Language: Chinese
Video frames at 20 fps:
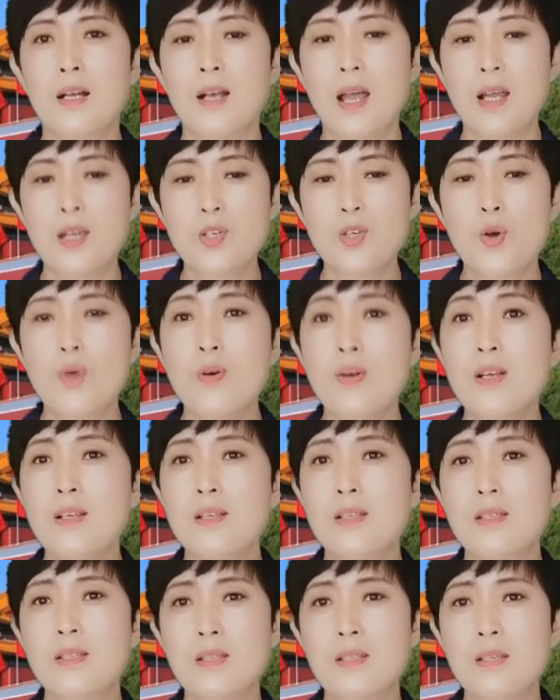来仇
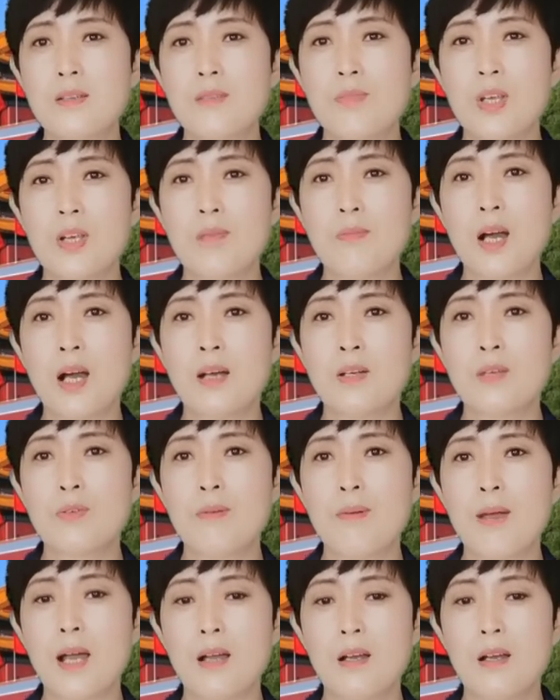恨习近平吗？对
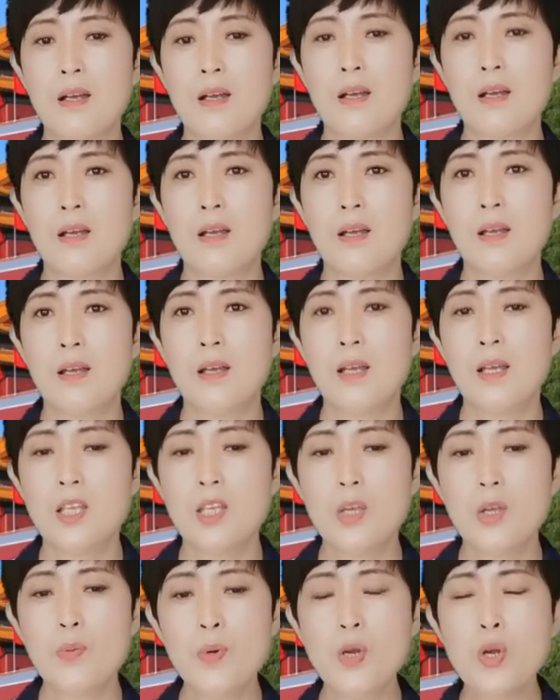吧？
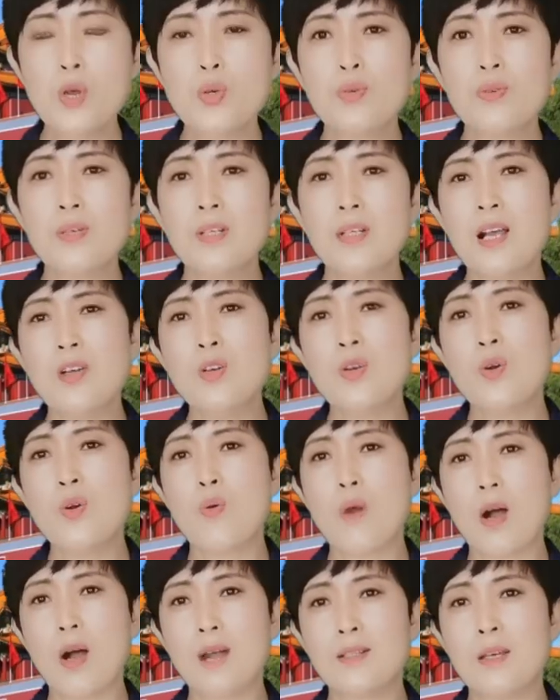你不是说他是
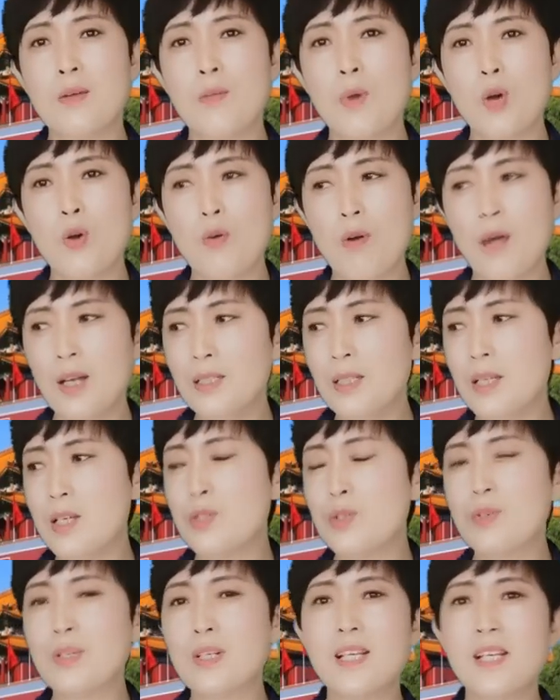皇帝吗？皇
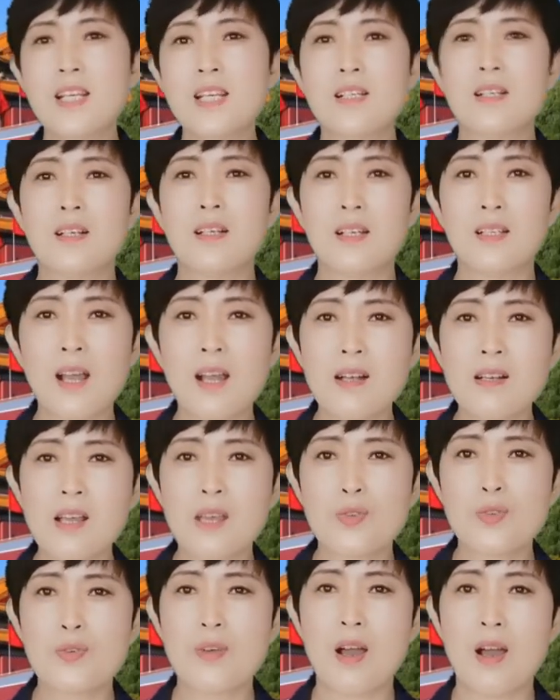帝就是一直能当
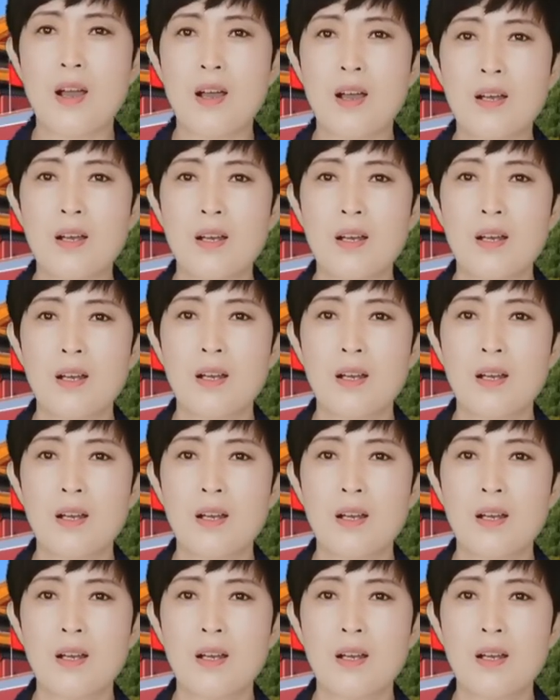下去啊？